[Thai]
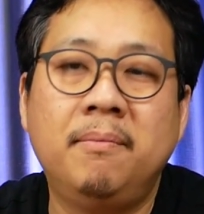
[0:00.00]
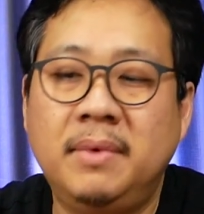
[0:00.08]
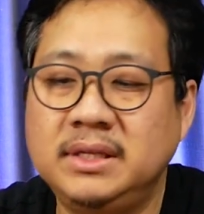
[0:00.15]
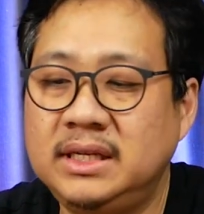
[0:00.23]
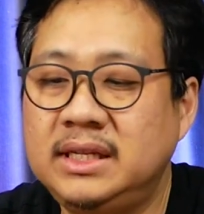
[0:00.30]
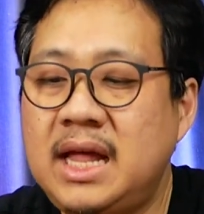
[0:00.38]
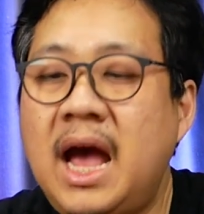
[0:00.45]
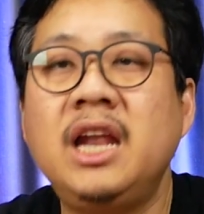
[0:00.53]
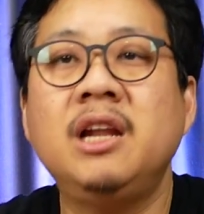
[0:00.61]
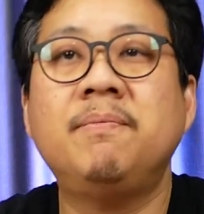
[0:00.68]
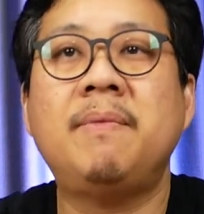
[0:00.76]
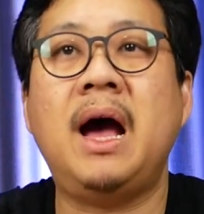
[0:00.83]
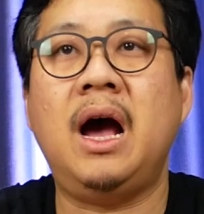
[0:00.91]
มันจะได้ห
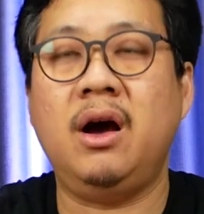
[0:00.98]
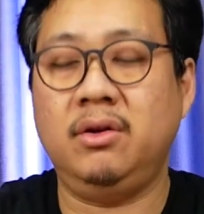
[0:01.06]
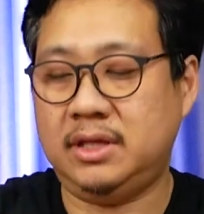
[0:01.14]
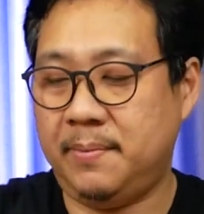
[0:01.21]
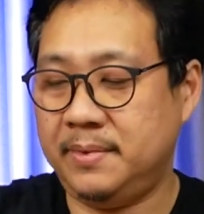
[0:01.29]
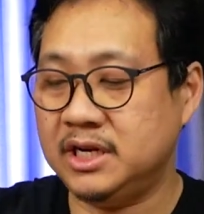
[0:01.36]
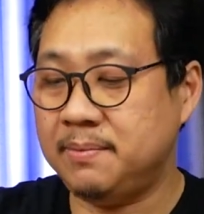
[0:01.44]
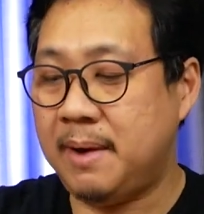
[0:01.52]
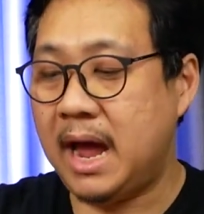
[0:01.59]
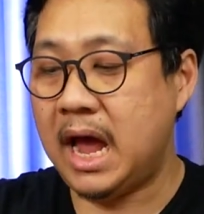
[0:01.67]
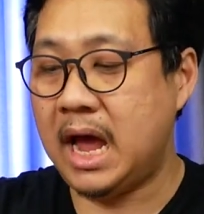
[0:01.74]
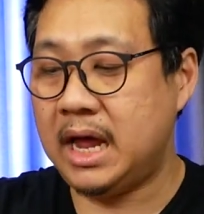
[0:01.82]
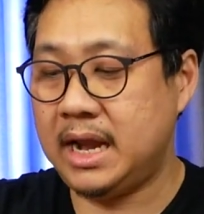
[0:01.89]
รือเปล่าแต่มันคือ
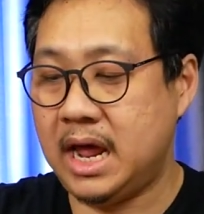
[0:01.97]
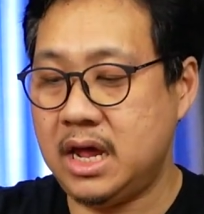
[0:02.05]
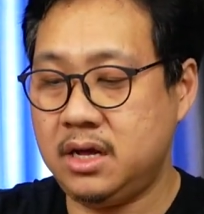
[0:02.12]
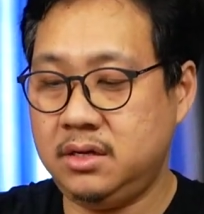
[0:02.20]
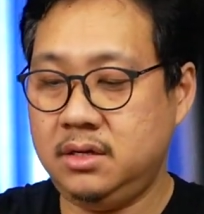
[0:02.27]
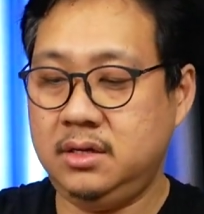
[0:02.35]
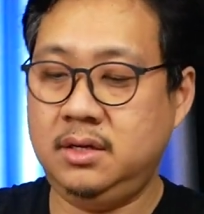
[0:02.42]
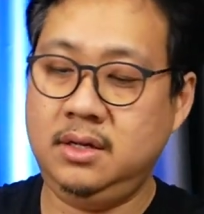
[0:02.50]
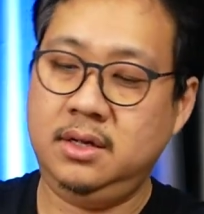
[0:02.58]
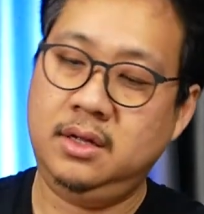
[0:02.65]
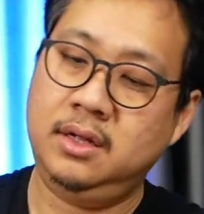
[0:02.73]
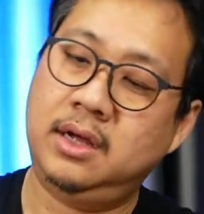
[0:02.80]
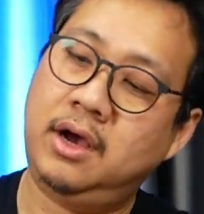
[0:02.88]
ผ้านะ
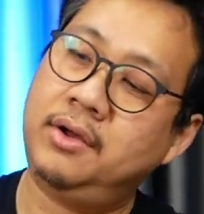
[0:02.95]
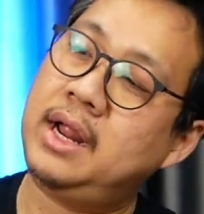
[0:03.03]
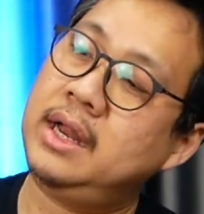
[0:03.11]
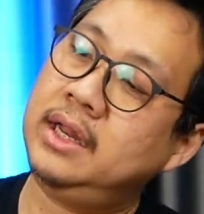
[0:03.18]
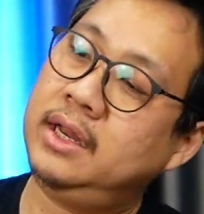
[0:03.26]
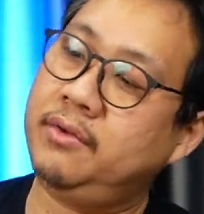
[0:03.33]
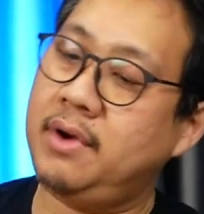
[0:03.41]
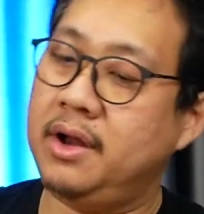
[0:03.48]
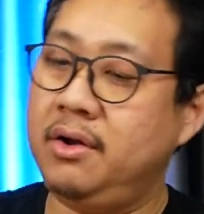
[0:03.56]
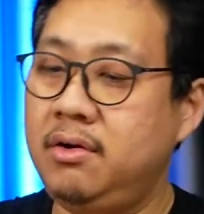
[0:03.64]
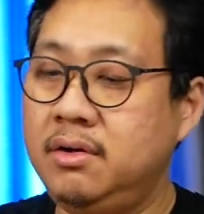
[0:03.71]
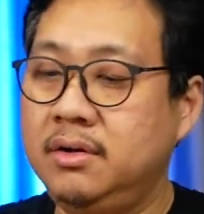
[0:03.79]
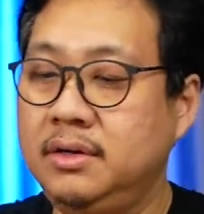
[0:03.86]
เอาด้านนี้ดีกว่าเนาะ